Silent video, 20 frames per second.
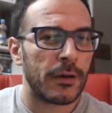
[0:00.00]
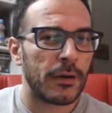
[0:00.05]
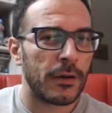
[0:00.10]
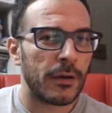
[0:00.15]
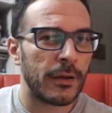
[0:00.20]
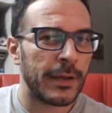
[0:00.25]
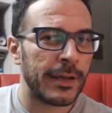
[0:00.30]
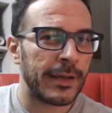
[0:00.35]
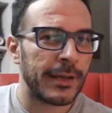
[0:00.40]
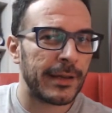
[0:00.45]

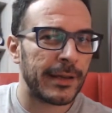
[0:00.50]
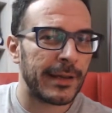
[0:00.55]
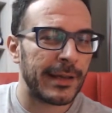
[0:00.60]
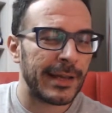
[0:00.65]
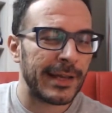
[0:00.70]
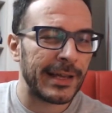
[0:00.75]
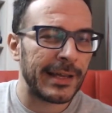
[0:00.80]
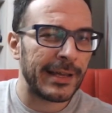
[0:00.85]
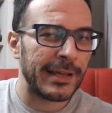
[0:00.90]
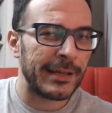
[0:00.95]

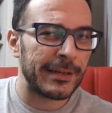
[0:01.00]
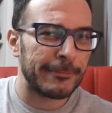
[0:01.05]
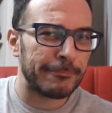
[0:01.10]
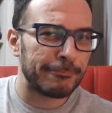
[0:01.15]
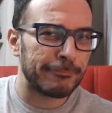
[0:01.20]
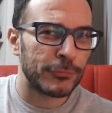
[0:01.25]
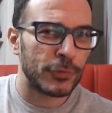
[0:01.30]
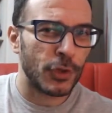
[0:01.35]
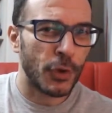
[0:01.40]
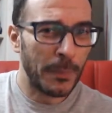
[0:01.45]
eh, eh,
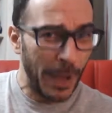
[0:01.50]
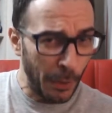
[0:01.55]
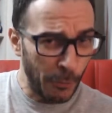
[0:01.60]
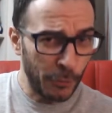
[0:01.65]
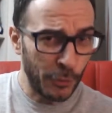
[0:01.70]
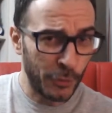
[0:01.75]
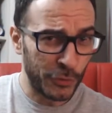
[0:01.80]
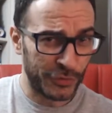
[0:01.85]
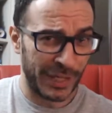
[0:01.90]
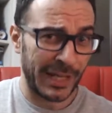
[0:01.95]
toma a
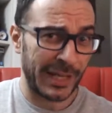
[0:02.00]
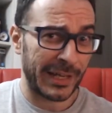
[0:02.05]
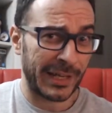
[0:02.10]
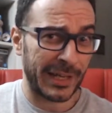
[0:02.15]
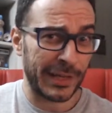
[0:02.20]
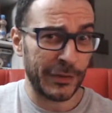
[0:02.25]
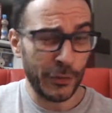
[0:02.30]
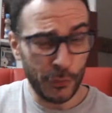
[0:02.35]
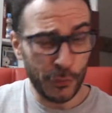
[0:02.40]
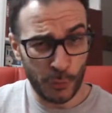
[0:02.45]
unos
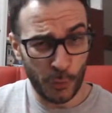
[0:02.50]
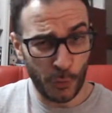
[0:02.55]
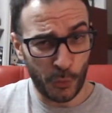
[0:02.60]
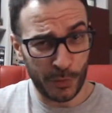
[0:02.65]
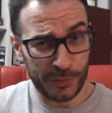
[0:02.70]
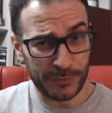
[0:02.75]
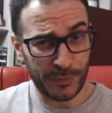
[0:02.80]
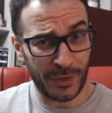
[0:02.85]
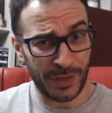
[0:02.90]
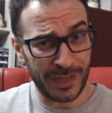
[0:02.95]
elegidos, unos
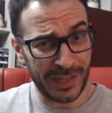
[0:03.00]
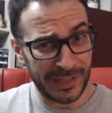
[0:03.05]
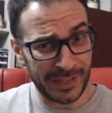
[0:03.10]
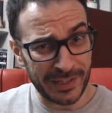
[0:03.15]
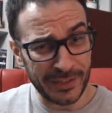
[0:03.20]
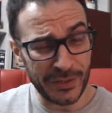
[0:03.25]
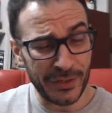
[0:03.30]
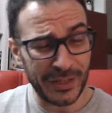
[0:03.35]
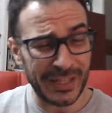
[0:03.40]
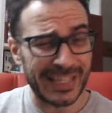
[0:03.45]
cuantos
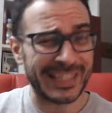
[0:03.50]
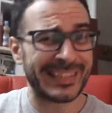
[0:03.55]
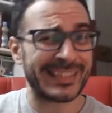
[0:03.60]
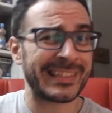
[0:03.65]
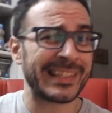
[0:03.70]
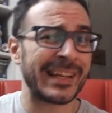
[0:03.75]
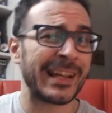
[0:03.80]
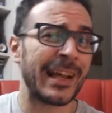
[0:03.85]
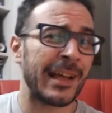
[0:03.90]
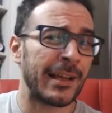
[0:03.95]
elegidos, y le
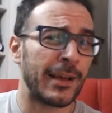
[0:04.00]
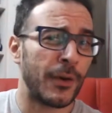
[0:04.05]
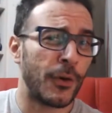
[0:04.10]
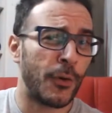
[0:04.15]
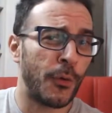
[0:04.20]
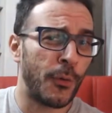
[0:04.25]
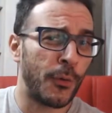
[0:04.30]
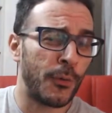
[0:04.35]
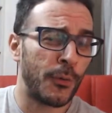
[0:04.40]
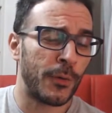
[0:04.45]

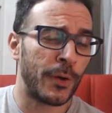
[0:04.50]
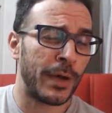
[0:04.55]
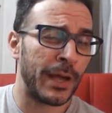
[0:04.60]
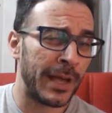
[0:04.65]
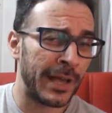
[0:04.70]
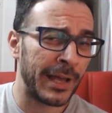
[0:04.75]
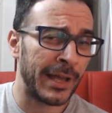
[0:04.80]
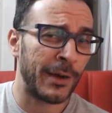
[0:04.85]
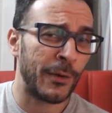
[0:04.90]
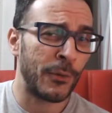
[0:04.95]
entrega
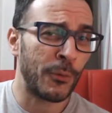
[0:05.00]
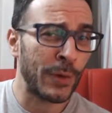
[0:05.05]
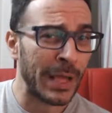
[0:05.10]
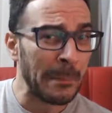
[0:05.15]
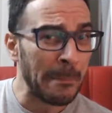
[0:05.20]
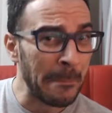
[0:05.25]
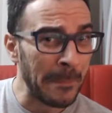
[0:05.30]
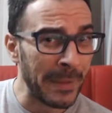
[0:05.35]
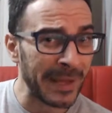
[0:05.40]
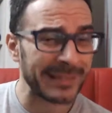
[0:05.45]
eh,
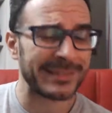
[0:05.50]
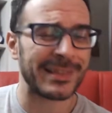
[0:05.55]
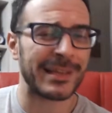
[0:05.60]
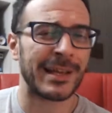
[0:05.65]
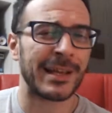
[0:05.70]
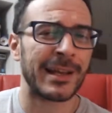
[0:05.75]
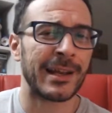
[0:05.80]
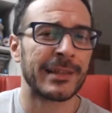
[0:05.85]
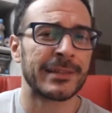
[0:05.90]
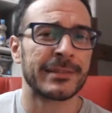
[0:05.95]
unas
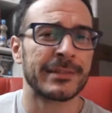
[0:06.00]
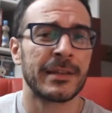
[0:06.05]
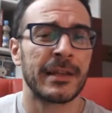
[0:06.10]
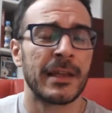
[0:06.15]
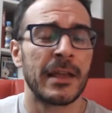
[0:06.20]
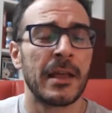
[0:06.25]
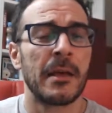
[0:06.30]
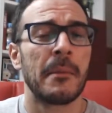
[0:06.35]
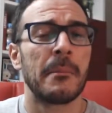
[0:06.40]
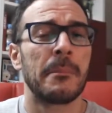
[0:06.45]
máscaras
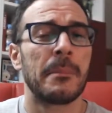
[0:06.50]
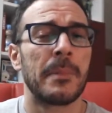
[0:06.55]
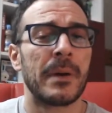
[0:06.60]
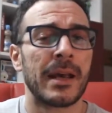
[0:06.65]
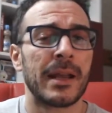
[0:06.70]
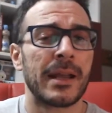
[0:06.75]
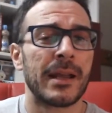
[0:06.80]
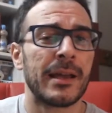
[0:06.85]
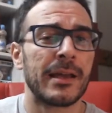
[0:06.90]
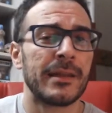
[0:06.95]

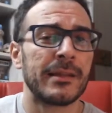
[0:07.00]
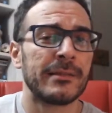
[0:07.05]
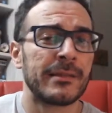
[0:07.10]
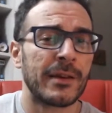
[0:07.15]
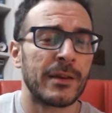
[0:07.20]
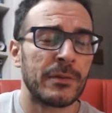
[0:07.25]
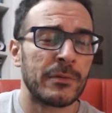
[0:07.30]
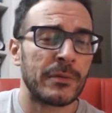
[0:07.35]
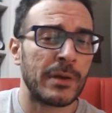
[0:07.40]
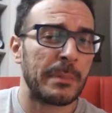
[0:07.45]
para
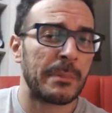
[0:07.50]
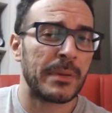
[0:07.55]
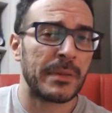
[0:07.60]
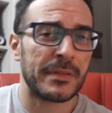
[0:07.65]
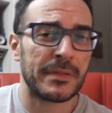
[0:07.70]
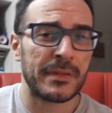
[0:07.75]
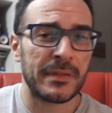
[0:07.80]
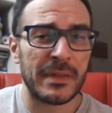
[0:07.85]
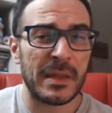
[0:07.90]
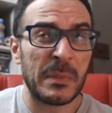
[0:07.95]
entrar en una
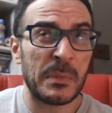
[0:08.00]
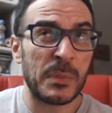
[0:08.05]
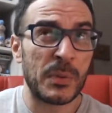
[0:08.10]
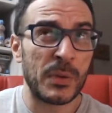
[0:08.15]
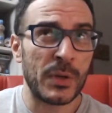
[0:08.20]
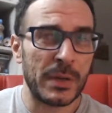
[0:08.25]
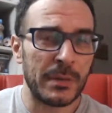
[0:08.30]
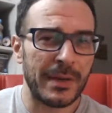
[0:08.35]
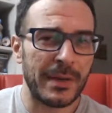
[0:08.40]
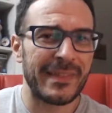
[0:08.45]
especie de
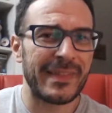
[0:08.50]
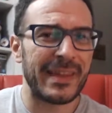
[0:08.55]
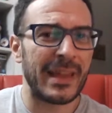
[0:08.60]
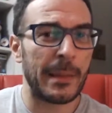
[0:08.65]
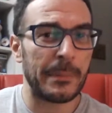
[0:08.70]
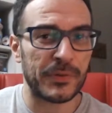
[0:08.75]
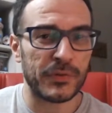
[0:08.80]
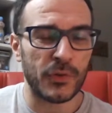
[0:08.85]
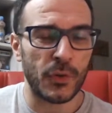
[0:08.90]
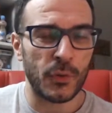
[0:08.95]
prueba de
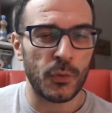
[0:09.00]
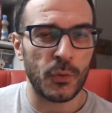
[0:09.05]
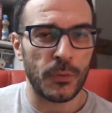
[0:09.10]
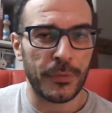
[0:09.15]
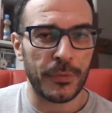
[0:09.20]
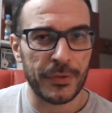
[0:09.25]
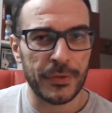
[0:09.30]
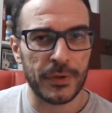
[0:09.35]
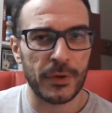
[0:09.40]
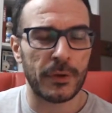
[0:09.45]

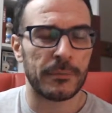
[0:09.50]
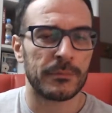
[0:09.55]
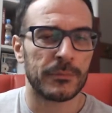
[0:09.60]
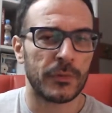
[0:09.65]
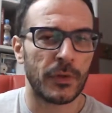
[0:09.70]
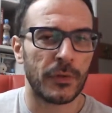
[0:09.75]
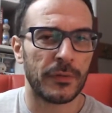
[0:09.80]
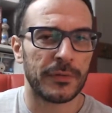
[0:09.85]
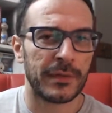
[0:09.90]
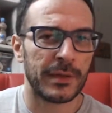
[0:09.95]

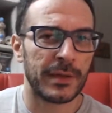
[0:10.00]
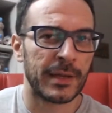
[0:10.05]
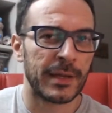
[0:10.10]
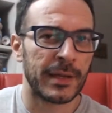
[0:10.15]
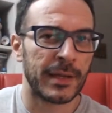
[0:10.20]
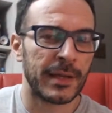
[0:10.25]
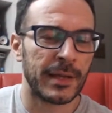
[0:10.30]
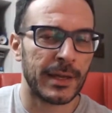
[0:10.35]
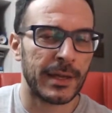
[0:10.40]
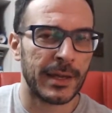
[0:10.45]
absolución,
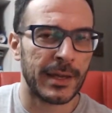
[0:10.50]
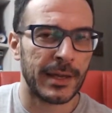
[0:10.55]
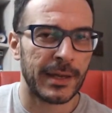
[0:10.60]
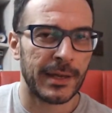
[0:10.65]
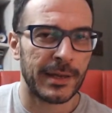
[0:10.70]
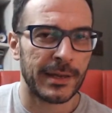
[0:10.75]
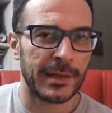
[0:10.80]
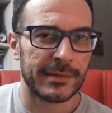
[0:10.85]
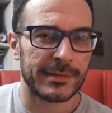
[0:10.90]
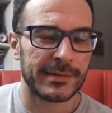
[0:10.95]

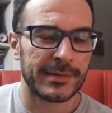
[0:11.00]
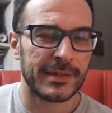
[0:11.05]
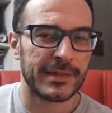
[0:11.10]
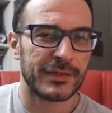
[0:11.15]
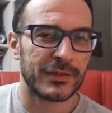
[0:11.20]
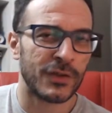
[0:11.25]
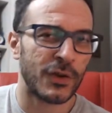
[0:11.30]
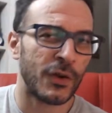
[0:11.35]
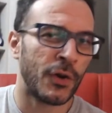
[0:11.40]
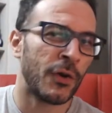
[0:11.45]
donde si
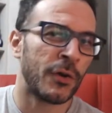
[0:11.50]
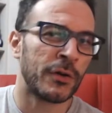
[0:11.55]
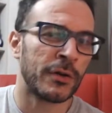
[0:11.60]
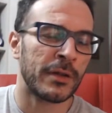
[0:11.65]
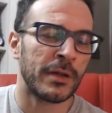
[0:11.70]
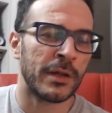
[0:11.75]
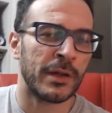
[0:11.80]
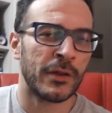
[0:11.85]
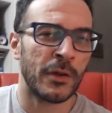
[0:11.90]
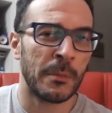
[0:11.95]

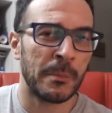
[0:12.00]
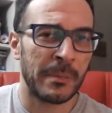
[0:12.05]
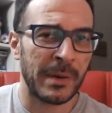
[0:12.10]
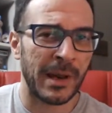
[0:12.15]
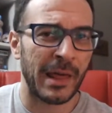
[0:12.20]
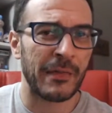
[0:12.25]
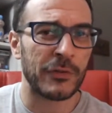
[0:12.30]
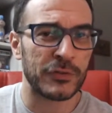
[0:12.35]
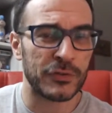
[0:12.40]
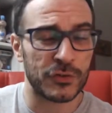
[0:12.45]
son
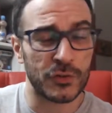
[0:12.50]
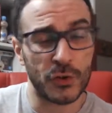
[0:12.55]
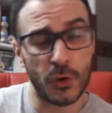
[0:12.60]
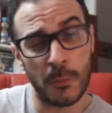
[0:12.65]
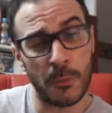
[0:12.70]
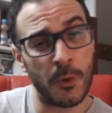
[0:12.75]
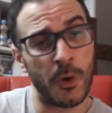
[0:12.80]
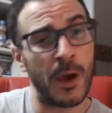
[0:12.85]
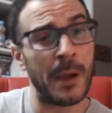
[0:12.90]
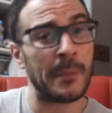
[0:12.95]
nombrados
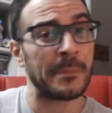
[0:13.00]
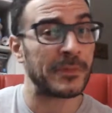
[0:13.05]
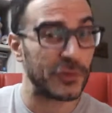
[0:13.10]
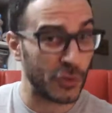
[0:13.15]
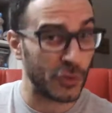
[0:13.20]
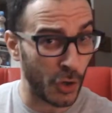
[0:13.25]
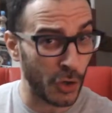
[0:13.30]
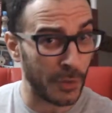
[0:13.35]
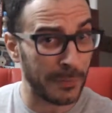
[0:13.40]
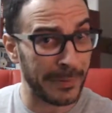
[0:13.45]
como
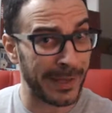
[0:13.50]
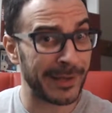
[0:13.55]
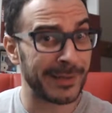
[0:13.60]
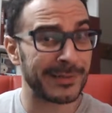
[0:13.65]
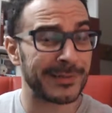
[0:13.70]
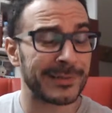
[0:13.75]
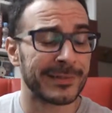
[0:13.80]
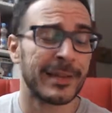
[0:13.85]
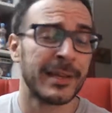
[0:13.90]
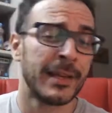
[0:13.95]

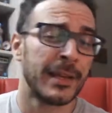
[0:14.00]
absolvers,